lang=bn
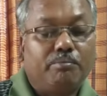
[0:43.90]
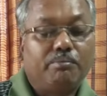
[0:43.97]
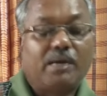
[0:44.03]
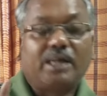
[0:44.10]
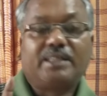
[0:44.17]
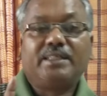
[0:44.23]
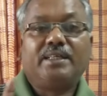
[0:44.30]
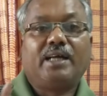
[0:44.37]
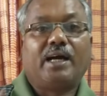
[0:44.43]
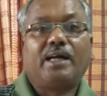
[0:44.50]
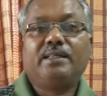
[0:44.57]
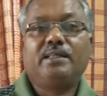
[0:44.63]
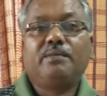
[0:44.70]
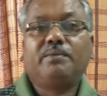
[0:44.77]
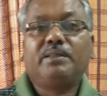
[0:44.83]
মাটির হাঁড়ি
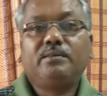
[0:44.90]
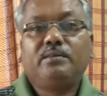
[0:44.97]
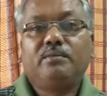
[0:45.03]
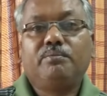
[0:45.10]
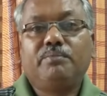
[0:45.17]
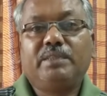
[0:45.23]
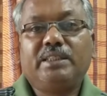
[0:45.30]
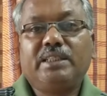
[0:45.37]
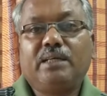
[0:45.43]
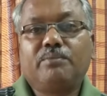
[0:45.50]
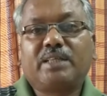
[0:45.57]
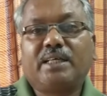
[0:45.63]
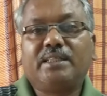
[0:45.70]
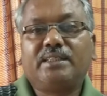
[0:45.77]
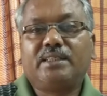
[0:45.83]
নেবেন মিডিয়াম
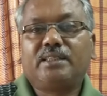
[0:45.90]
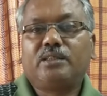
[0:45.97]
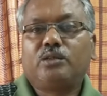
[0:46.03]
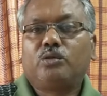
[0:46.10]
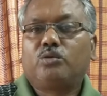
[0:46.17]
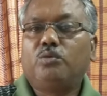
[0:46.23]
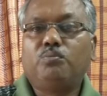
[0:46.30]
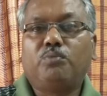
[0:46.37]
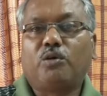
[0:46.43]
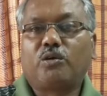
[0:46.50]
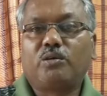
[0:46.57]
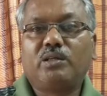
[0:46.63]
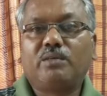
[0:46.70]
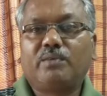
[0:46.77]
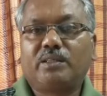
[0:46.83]
সাইজের খুব বড়
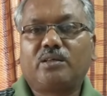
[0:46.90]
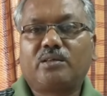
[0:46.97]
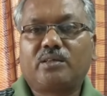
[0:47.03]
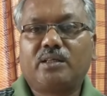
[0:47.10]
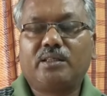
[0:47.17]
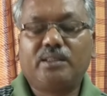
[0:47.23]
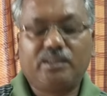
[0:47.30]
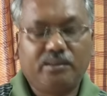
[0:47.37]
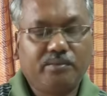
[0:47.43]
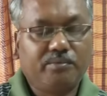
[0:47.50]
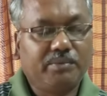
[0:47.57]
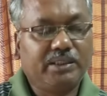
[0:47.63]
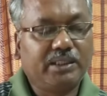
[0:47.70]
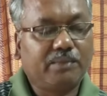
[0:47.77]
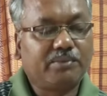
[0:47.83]
নেওয়ার দরকার নেই
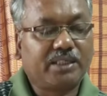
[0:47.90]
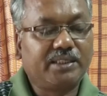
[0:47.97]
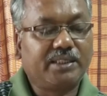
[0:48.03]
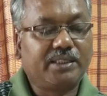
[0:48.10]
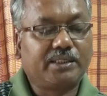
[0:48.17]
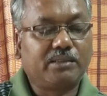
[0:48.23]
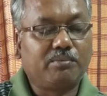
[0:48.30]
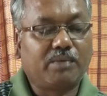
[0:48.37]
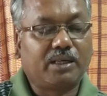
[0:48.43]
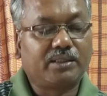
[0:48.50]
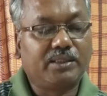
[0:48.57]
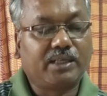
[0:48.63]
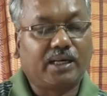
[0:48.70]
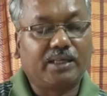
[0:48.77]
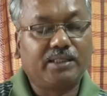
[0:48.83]
মিডিয়াম সাইজের একটি
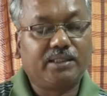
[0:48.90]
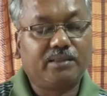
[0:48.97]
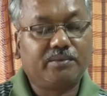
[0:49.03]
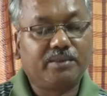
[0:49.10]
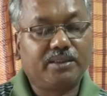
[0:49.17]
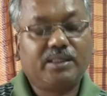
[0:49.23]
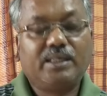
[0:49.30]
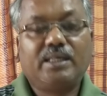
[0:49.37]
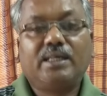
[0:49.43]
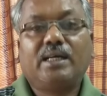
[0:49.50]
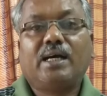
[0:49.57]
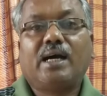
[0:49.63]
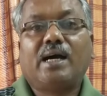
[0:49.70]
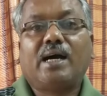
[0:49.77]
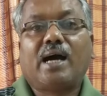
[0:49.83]
মাটির হাঁড়ি নেবেন
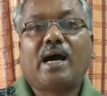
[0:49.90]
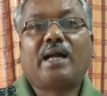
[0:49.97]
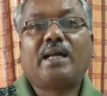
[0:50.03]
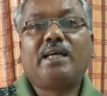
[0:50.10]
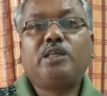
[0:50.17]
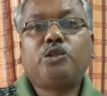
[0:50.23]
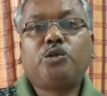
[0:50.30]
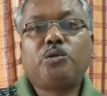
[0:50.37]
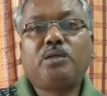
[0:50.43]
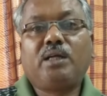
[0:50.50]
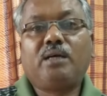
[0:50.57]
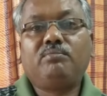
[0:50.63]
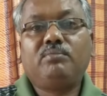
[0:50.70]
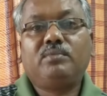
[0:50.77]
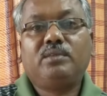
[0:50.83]
আড়াইশো
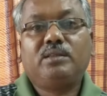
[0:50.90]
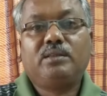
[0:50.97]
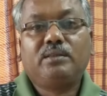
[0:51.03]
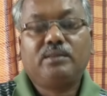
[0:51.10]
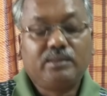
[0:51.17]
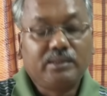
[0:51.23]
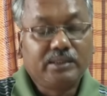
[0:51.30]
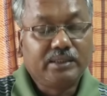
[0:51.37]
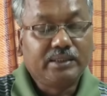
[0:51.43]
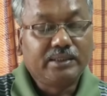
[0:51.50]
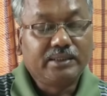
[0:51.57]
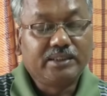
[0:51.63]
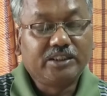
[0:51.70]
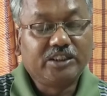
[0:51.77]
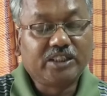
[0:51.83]
গ্রাম
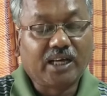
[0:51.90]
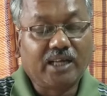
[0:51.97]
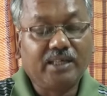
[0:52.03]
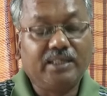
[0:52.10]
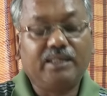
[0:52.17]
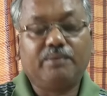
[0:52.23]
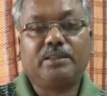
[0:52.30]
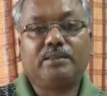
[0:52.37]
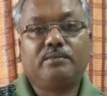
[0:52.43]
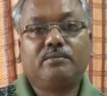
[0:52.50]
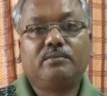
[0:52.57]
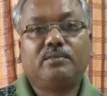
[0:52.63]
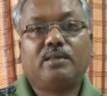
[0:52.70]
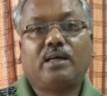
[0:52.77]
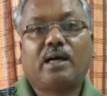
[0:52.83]
চাল নেবেন
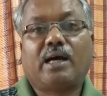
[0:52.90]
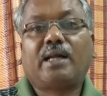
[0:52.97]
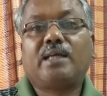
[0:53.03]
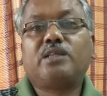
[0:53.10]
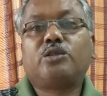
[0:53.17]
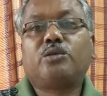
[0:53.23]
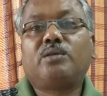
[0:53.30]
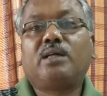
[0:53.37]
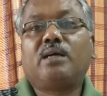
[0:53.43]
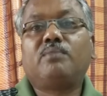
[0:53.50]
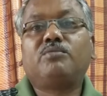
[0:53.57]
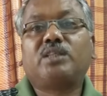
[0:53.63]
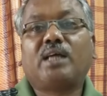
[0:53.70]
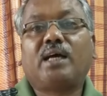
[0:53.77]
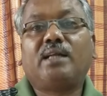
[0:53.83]
আড়াইশো গ্রাম
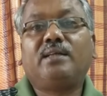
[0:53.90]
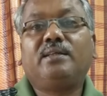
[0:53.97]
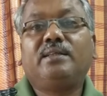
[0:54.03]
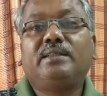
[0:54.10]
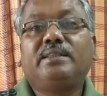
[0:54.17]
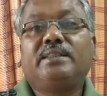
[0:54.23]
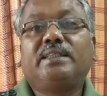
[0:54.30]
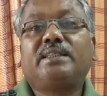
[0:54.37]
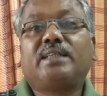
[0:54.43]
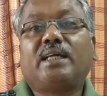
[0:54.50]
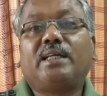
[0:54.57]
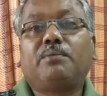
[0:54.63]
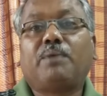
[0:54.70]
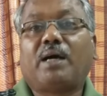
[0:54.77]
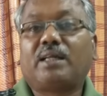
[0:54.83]
চাল যে
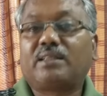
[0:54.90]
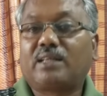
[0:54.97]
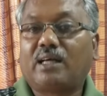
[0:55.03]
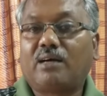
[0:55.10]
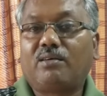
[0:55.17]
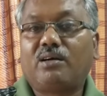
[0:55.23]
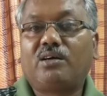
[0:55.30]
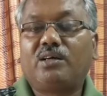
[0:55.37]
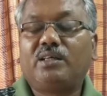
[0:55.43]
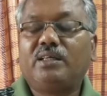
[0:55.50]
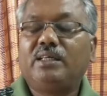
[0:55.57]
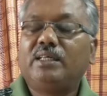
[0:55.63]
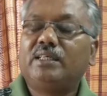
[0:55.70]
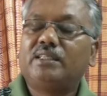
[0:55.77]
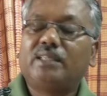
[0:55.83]
চালের ভাত খাওয়া হয়
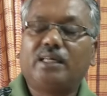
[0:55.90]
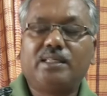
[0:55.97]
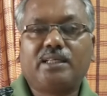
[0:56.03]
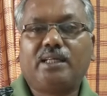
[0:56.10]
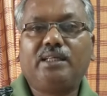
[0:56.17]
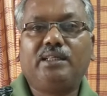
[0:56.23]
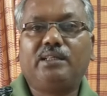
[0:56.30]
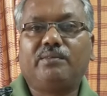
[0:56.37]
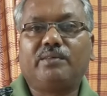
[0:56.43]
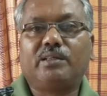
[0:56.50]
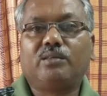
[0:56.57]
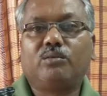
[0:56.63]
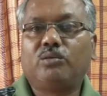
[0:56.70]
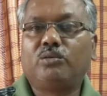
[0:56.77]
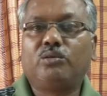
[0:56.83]
সেই চালই নেবেন
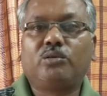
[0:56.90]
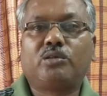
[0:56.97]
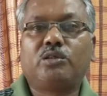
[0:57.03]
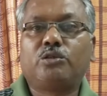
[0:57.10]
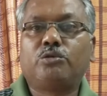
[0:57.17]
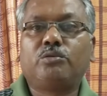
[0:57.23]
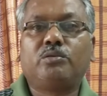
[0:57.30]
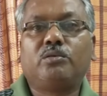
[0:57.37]
অন্য কিছু